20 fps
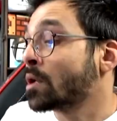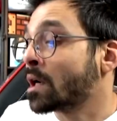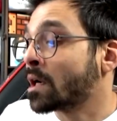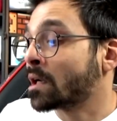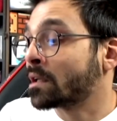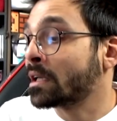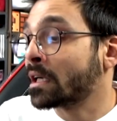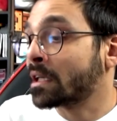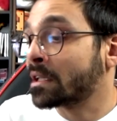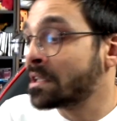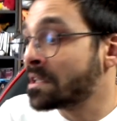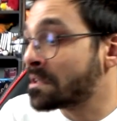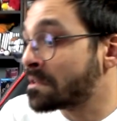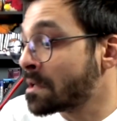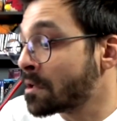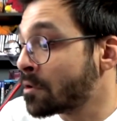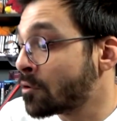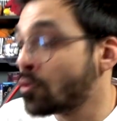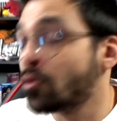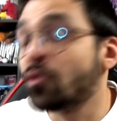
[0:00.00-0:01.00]
Arnaque
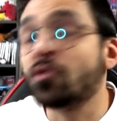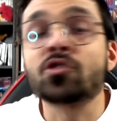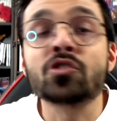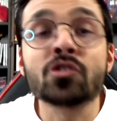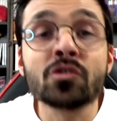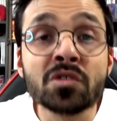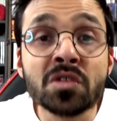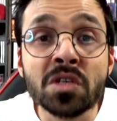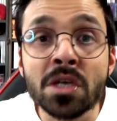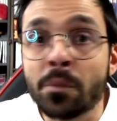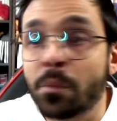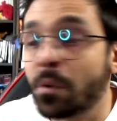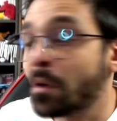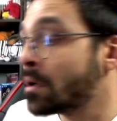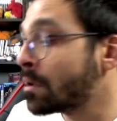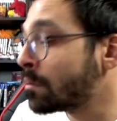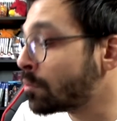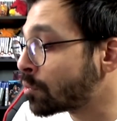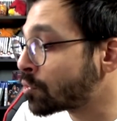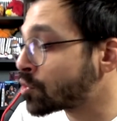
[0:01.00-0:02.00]
Nintendo, je ne sais
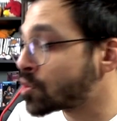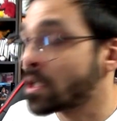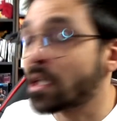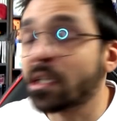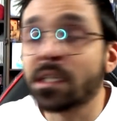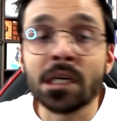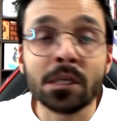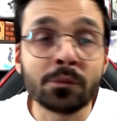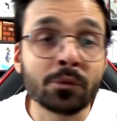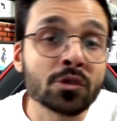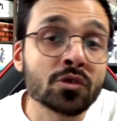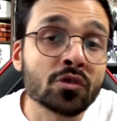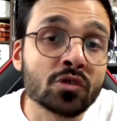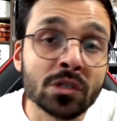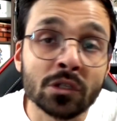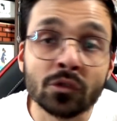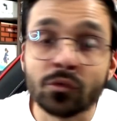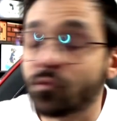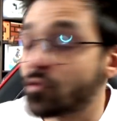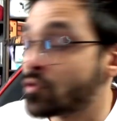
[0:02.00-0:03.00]
pas, bon je la garde parce que
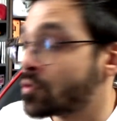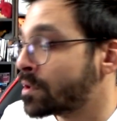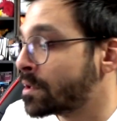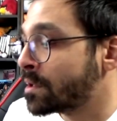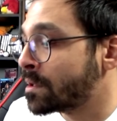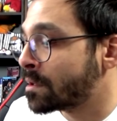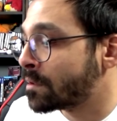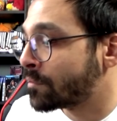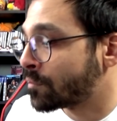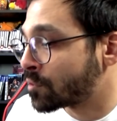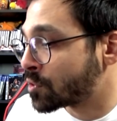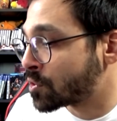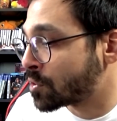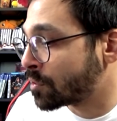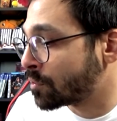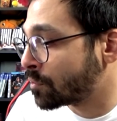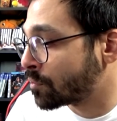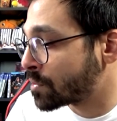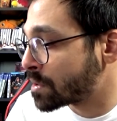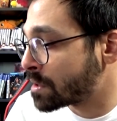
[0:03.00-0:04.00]
je la trouve jolie, elle
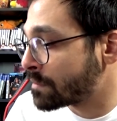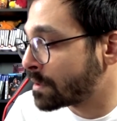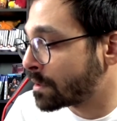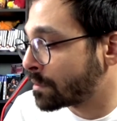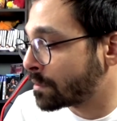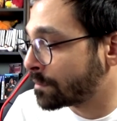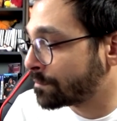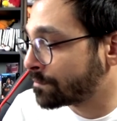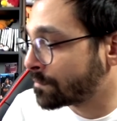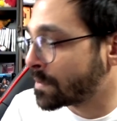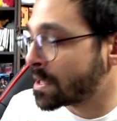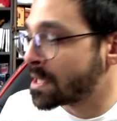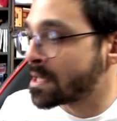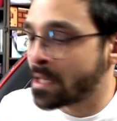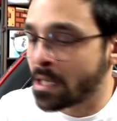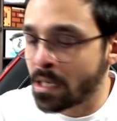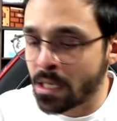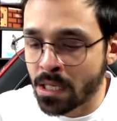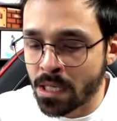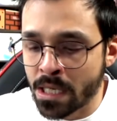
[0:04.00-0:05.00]
fonctionne donc ça va ben,
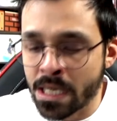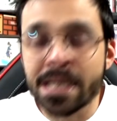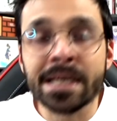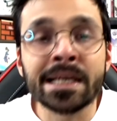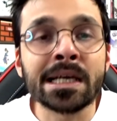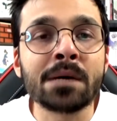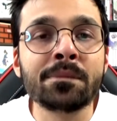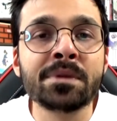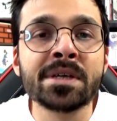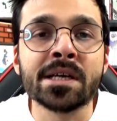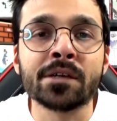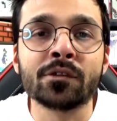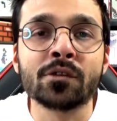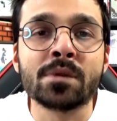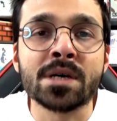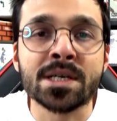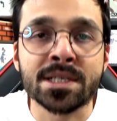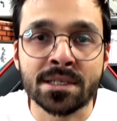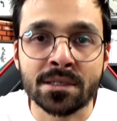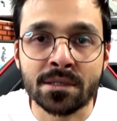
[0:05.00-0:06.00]
Elle est câblée à de
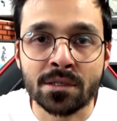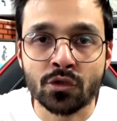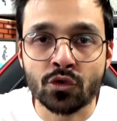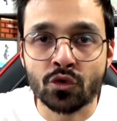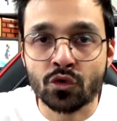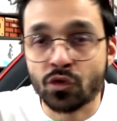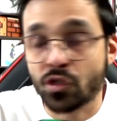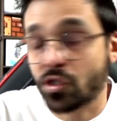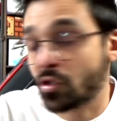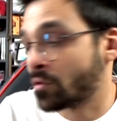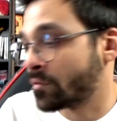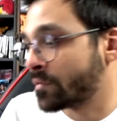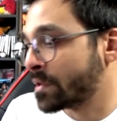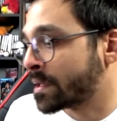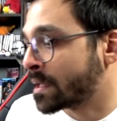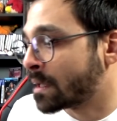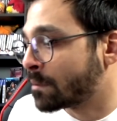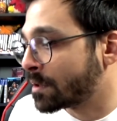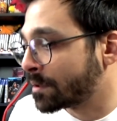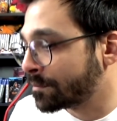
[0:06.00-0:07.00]
base, hein, c'est juste que j'ai enlevé
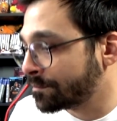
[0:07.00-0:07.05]
le câble.